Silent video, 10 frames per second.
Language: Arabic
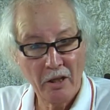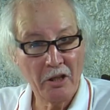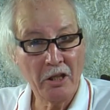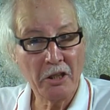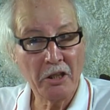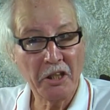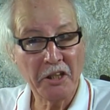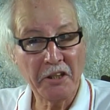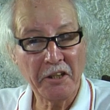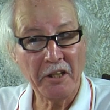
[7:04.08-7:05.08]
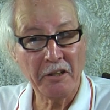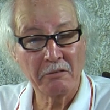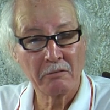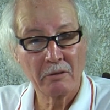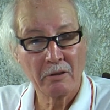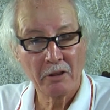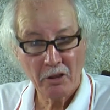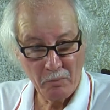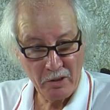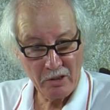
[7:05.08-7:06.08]
ذي ني يغرى
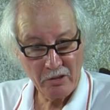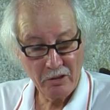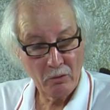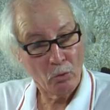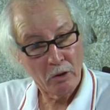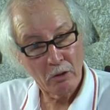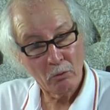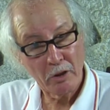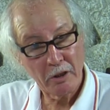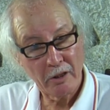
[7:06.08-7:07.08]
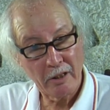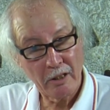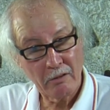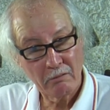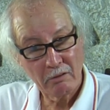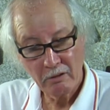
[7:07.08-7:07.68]
خمي خصصني وي وي غرا